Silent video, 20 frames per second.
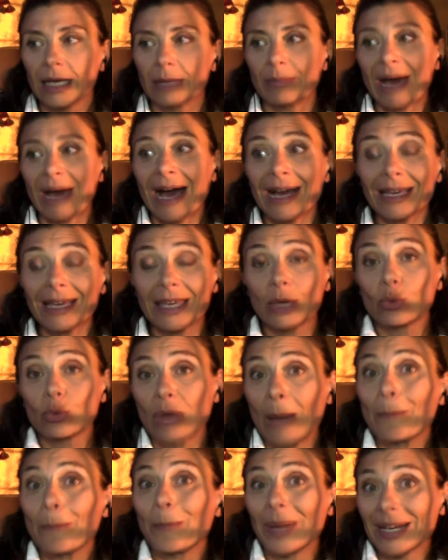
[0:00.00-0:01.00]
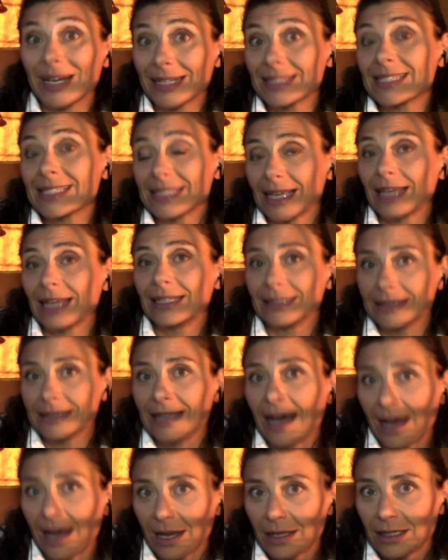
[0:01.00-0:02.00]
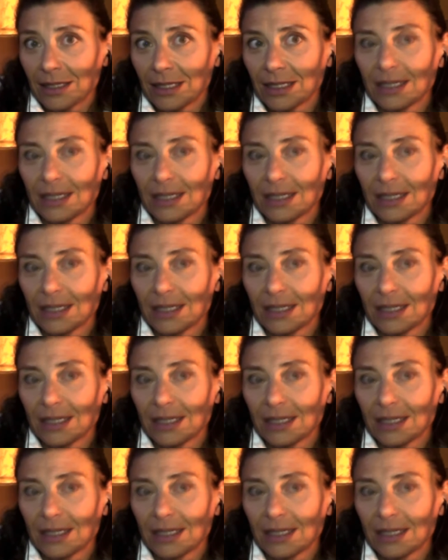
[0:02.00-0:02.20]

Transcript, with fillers: ma anche una parzialità